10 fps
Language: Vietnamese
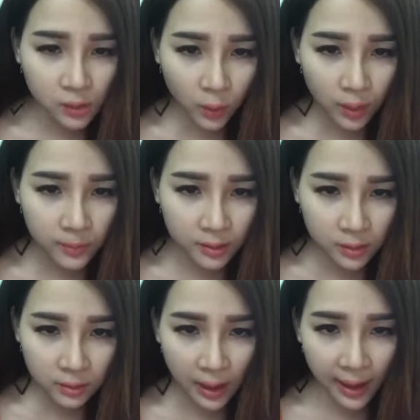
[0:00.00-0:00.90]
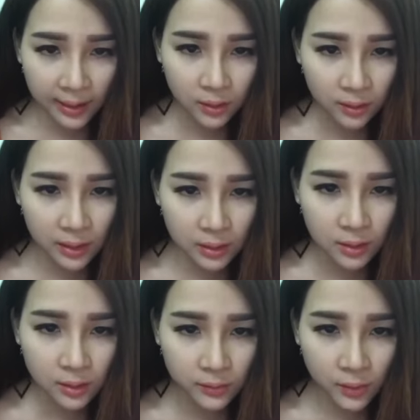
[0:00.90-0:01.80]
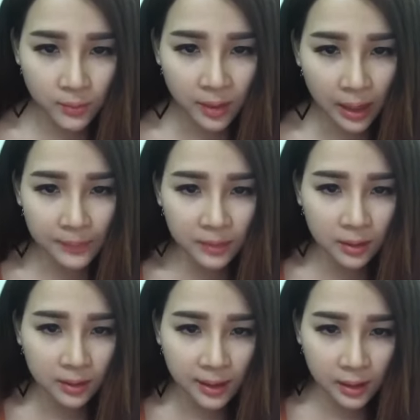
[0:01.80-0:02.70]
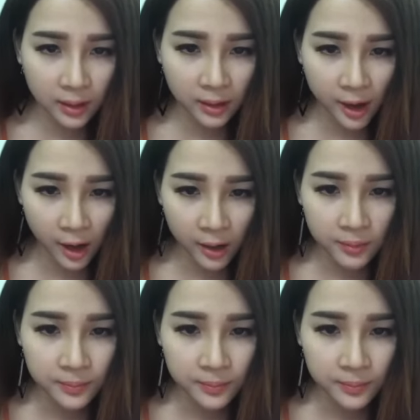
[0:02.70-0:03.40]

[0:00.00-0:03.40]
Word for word: chua không đường cho hai giọt chanh tươi vô mình đắp cho nó nhanh hết đỏ.